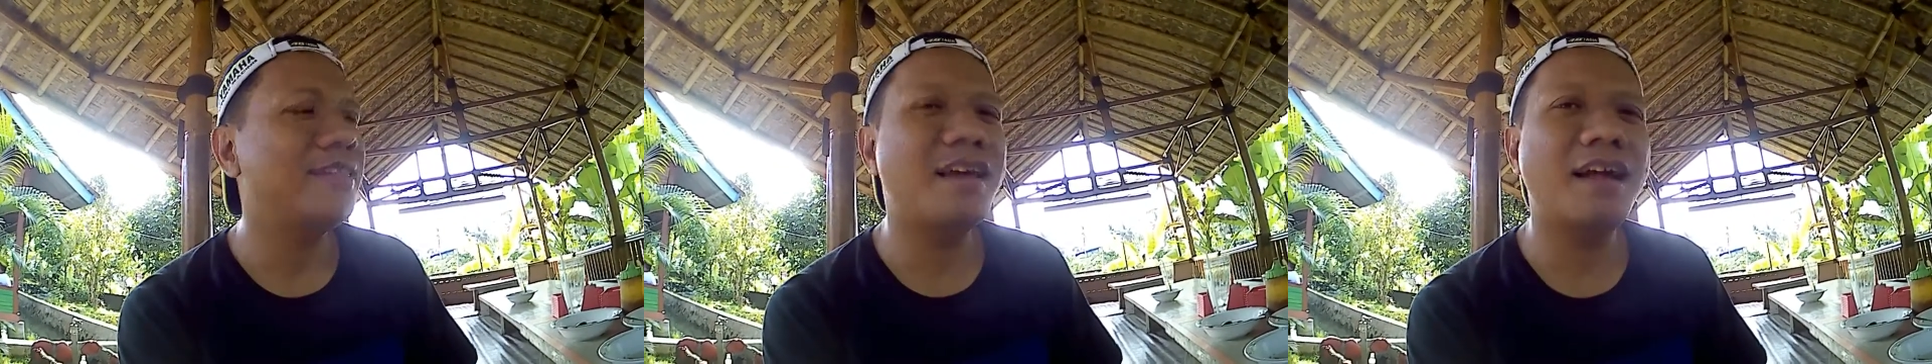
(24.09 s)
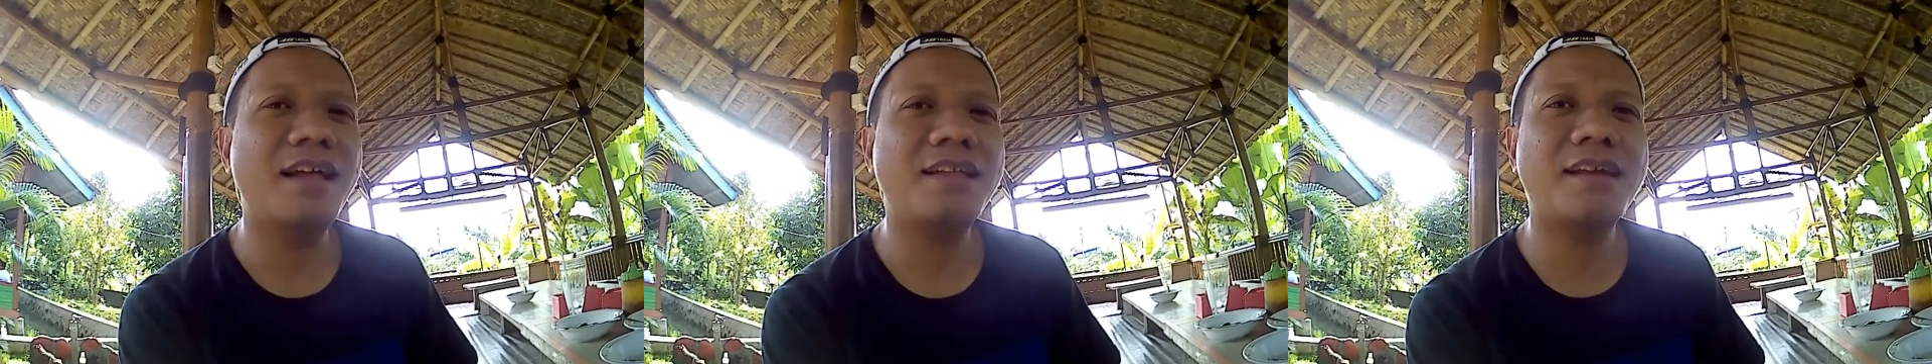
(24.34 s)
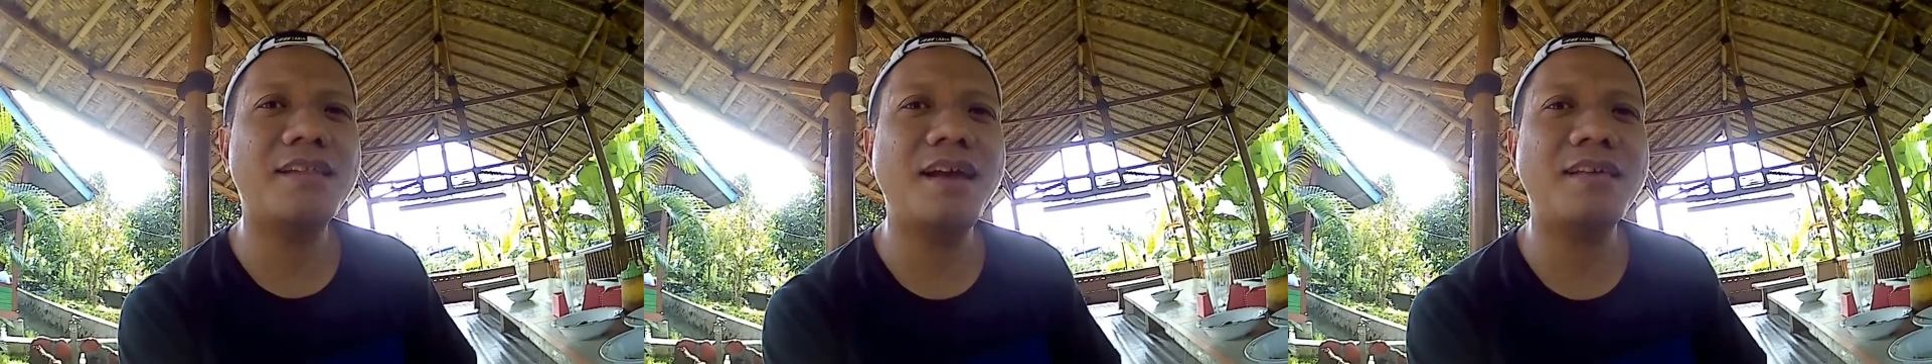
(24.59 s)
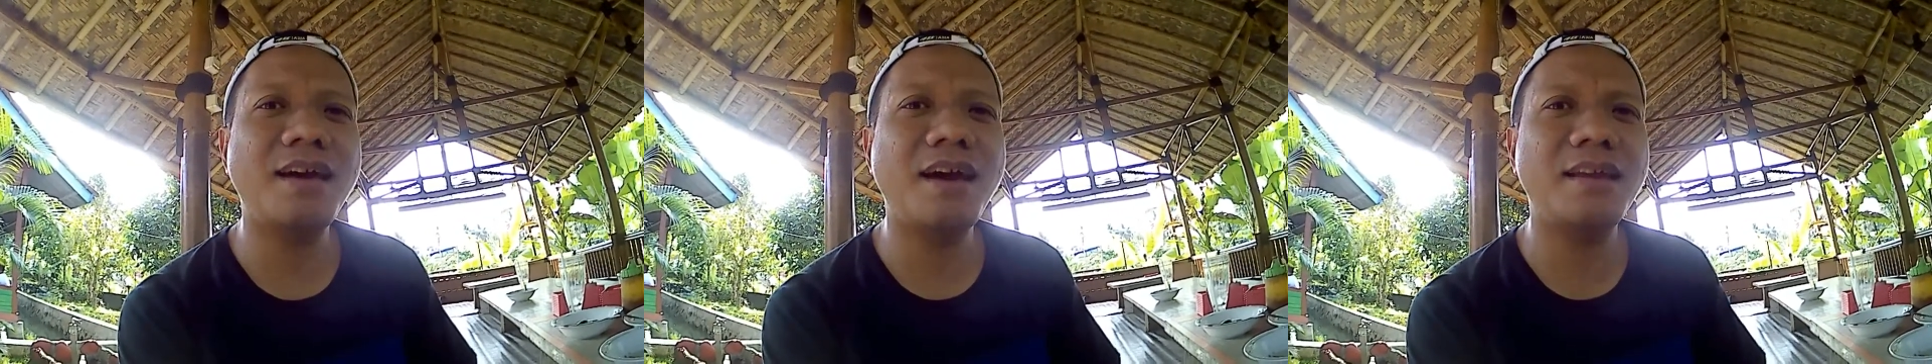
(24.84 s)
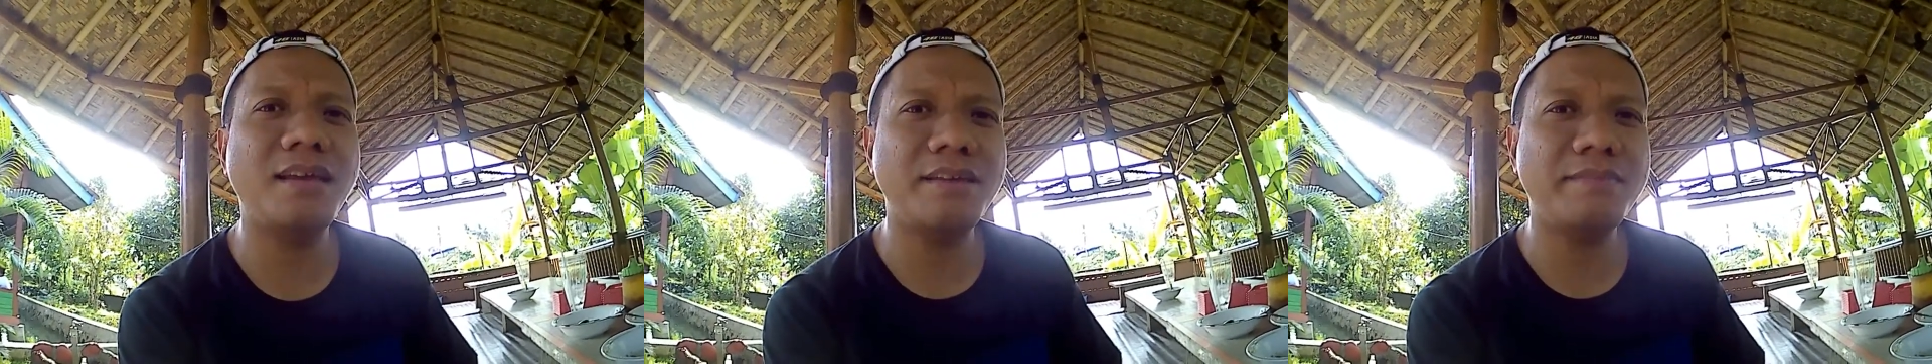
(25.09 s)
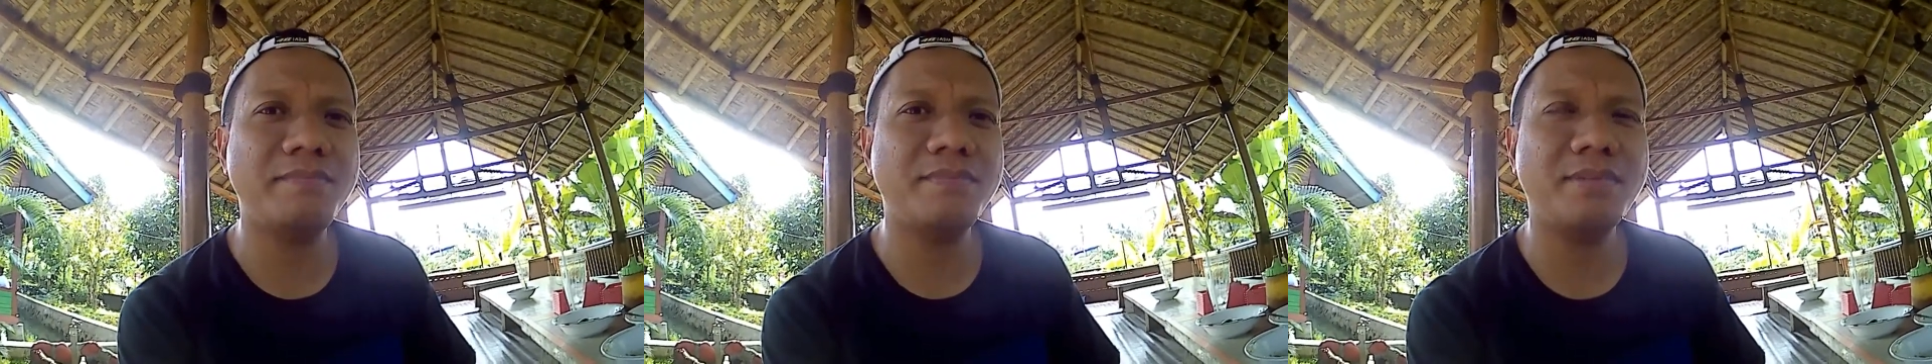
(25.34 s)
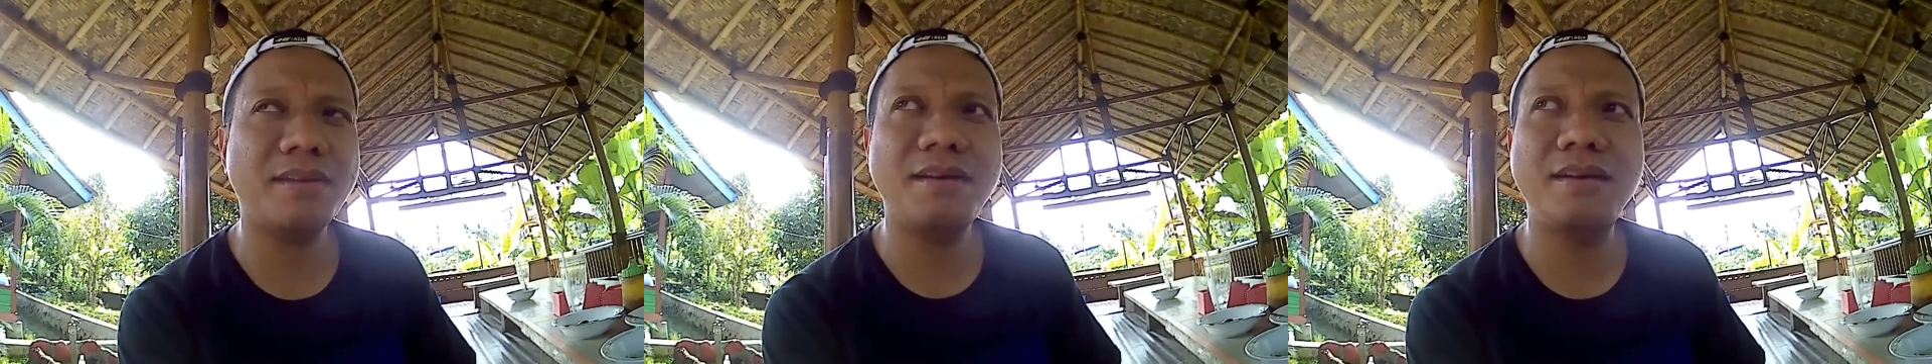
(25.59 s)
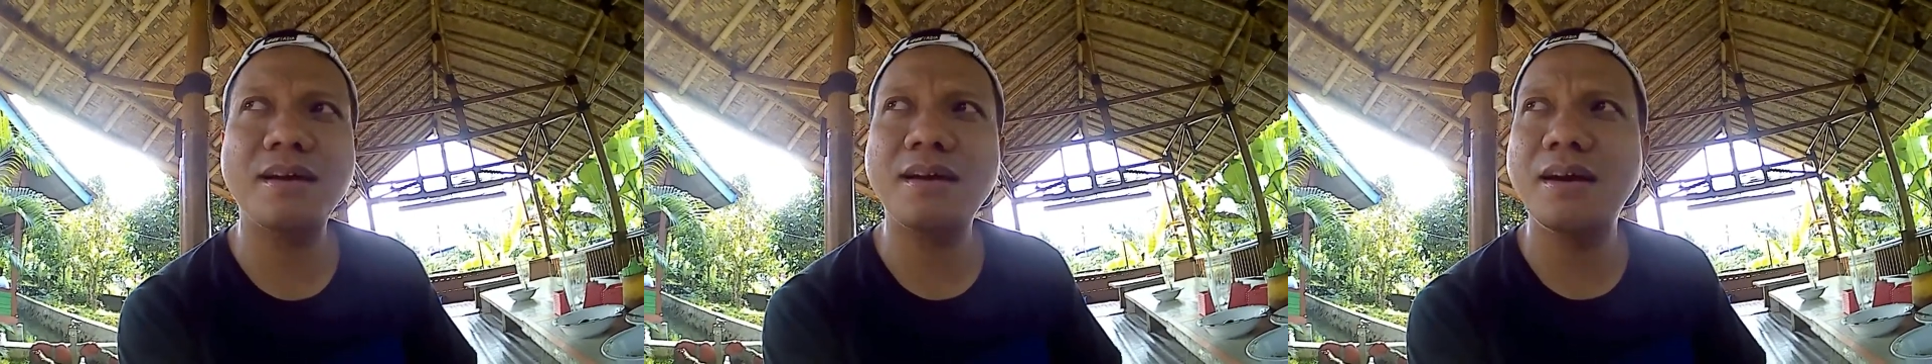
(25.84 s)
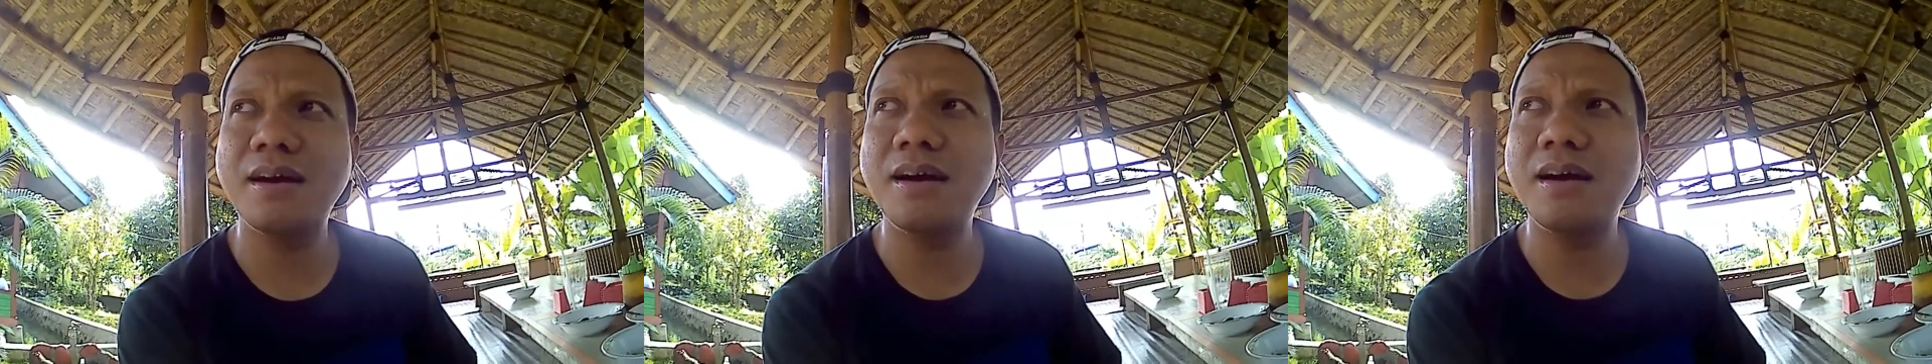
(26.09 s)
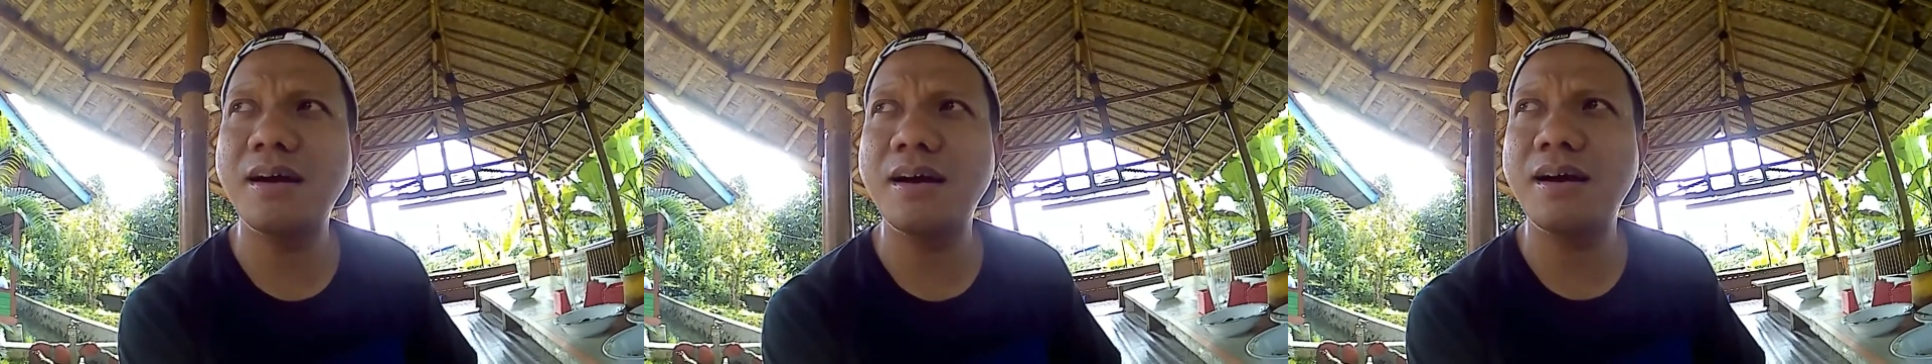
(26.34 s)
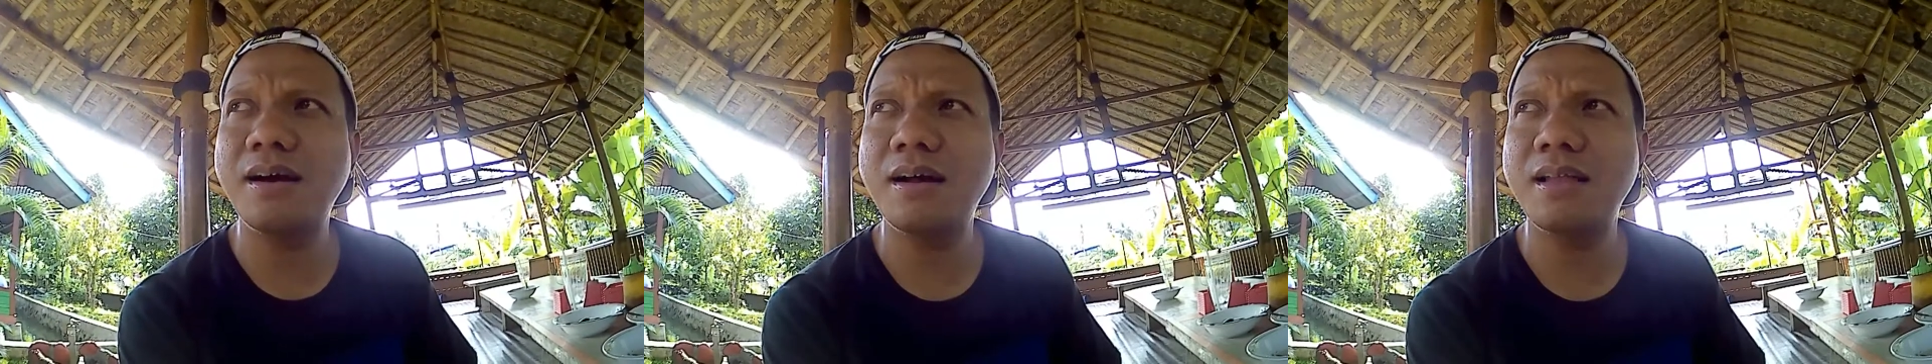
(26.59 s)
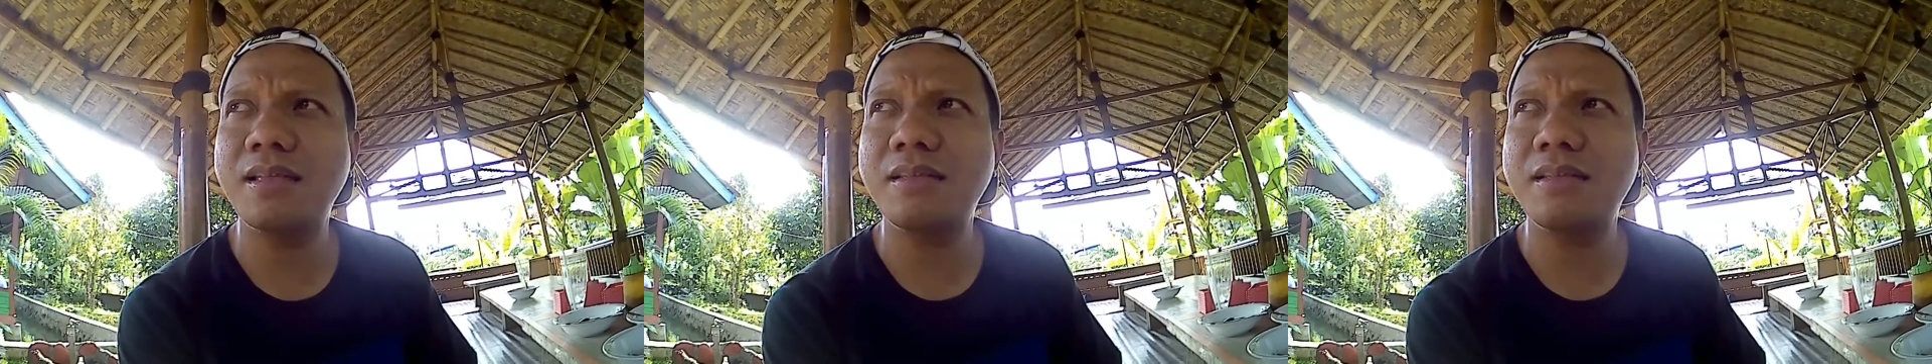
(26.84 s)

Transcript: Jalan Kertasari, dekat